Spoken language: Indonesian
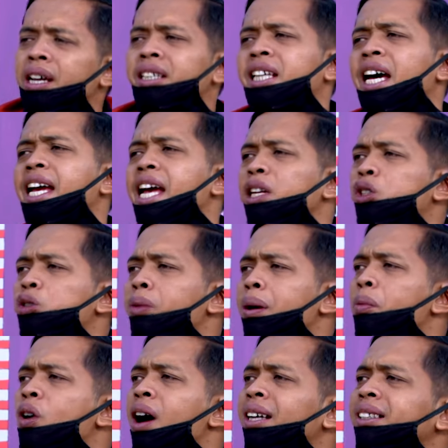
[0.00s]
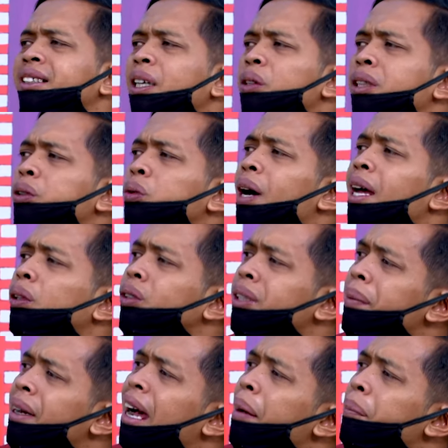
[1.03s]
Saya cuma mau ngasih tahu sesuatu
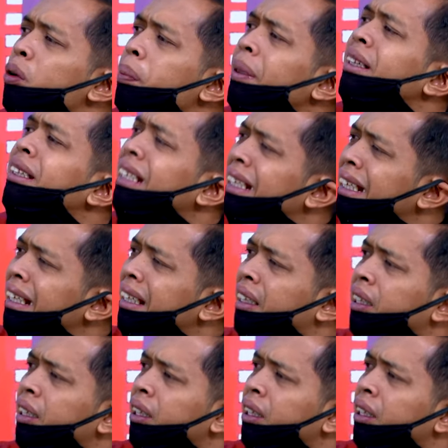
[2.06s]
sama kamu penting.